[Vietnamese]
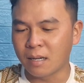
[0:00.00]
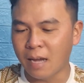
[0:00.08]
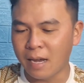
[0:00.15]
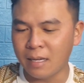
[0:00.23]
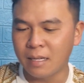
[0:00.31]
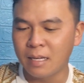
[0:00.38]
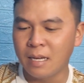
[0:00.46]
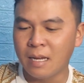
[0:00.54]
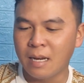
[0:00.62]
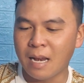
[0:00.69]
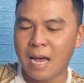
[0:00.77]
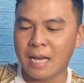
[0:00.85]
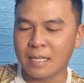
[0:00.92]
ở đây
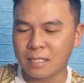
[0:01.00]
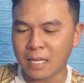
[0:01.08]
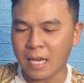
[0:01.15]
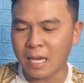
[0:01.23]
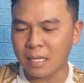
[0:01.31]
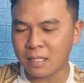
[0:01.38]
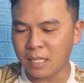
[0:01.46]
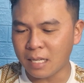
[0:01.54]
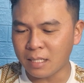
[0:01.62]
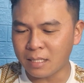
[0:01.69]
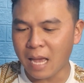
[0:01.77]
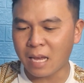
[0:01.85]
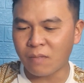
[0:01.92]
là sẽ
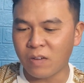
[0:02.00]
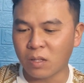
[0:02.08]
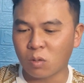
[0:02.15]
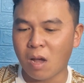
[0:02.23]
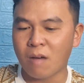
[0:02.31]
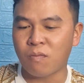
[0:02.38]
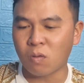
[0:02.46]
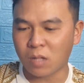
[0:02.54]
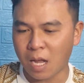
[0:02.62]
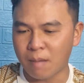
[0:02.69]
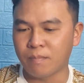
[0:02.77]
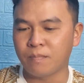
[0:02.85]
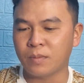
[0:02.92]
diễn ra cái phiên tòa phúc
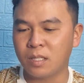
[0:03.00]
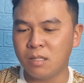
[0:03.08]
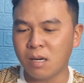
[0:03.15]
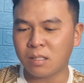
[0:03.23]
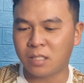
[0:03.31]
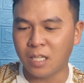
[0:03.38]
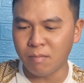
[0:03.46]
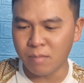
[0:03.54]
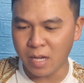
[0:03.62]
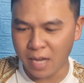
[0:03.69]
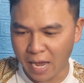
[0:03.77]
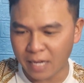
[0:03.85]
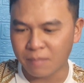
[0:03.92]
thẩm trước
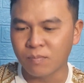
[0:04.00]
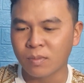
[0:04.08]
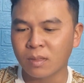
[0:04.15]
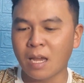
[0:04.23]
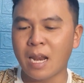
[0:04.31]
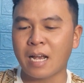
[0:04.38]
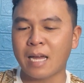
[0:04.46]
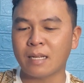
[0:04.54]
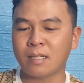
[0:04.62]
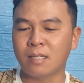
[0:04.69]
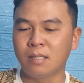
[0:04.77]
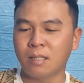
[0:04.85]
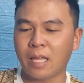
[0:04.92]
90 ngày đây là
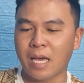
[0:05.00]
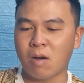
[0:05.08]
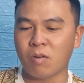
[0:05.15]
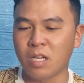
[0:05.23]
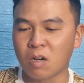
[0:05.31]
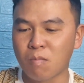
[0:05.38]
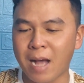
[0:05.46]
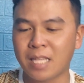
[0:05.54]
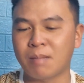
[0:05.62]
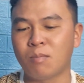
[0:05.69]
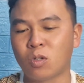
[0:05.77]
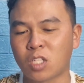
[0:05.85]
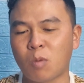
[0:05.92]
căn cứ theo điều
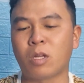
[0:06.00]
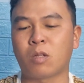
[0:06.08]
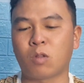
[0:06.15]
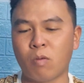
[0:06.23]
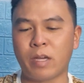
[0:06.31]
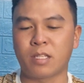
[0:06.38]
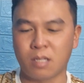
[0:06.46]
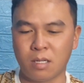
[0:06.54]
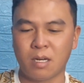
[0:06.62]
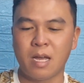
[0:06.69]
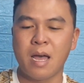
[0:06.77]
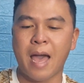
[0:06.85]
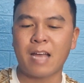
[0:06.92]
346 luật tố tụng hình
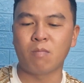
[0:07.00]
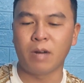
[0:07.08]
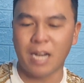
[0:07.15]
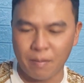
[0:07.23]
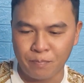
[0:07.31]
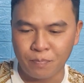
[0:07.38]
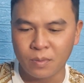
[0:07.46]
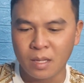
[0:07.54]
sự 2015